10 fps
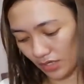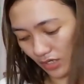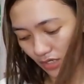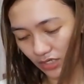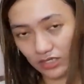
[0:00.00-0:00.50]

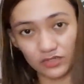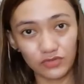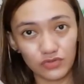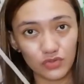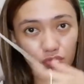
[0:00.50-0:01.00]
nakaganyan
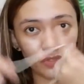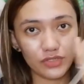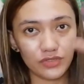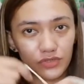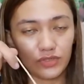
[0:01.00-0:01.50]
yung
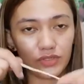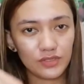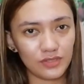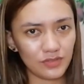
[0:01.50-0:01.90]
charger.